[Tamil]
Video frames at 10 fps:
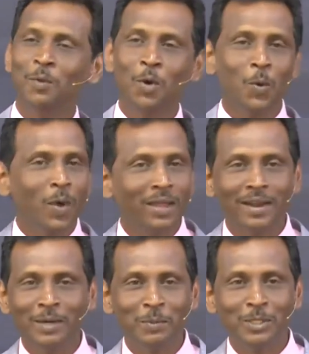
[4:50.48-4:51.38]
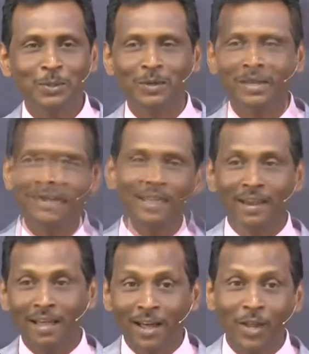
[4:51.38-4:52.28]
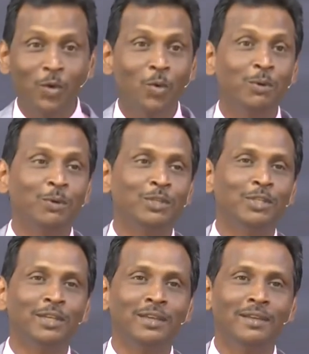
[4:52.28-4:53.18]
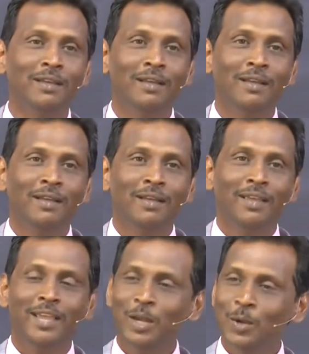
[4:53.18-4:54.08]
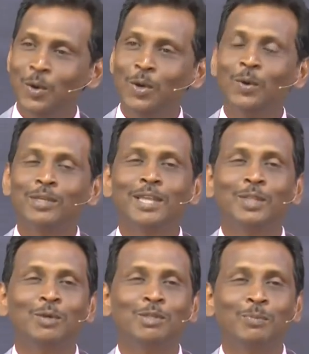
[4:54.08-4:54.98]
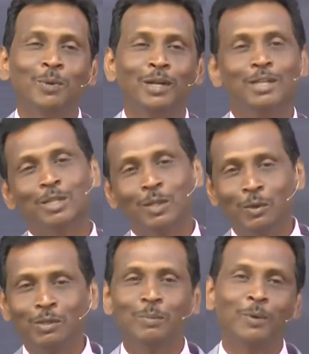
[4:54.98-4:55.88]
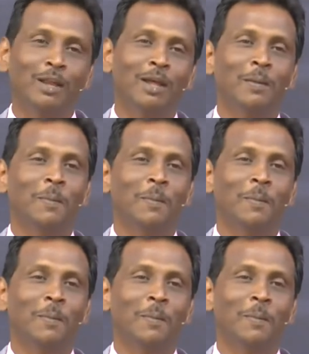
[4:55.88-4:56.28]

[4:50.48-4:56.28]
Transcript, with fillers: ஒரு ரூபாய் கண்டுபிடிச்ச உடனே எல்லாரையும் கூப்பிட்டு வச்சு என்னோட கூட சந்தோஷப்படுங்க சந்தோஷப்படுறா